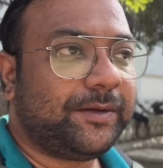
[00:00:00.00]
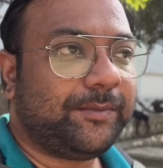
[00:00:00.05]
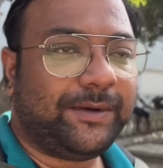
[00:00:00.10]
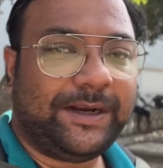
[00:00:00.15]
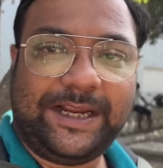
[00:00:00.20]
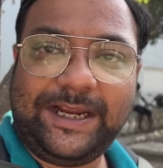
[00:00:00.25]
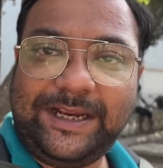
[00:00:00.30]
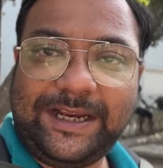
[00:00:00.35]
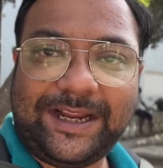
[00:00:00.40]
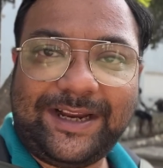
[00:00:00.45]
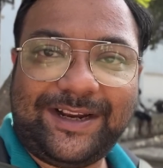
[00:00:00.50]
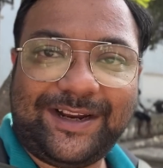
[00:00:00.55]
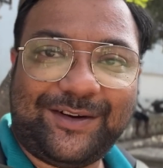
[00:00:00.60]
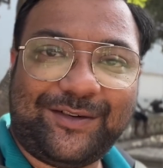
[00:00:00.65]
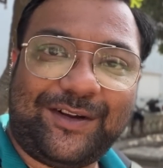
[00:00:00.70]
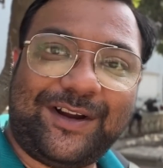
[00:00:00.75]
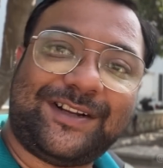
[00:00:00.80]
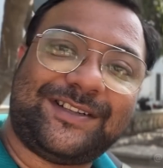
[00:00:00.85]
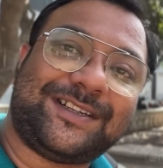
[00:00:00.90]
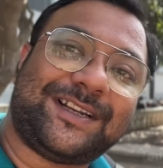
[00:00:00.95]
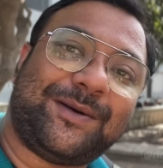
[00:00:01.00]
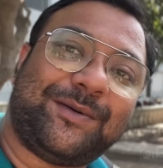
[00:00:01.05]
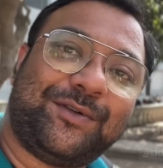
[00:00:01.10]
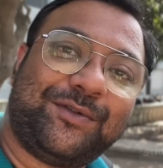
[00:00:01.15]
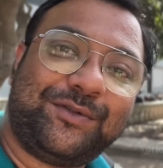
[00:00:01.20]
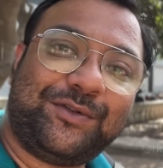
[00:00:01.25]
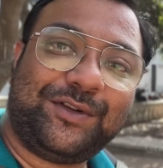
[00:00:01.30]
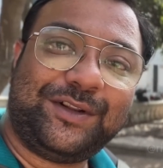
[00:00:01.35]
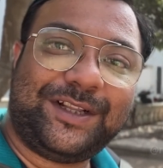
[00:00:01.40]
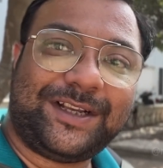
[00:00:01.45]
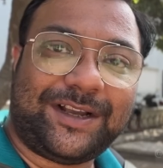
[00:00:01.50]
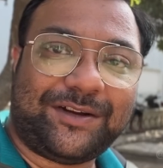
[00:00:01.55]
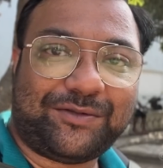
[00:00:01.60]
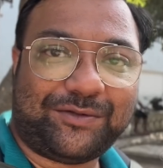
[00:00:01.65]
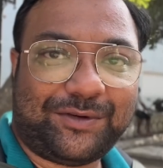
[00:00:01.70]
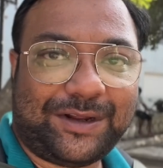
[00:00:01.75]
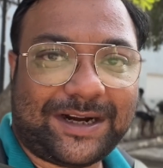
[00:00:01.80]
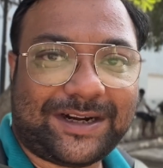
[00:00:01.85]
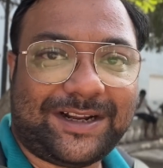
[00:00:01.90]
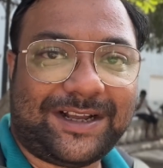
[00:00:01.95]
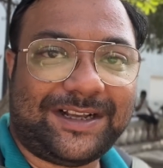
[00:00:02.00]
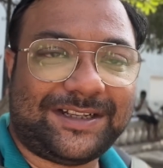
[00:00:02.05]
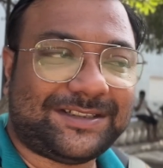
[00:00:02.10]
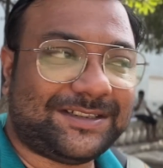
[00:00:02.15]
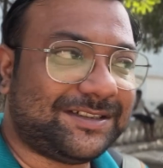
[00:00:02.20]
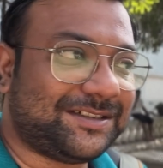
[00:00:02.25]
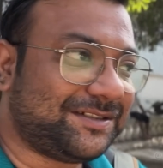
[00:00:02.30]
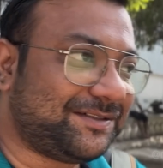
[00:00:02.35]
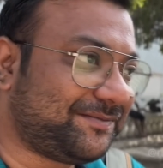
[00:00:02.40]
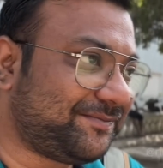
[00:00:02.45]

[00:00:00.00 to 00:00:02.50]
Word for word: মানে এই লাইনে নয় সেটা আবার অন্যদিকে কোনো একটা আছে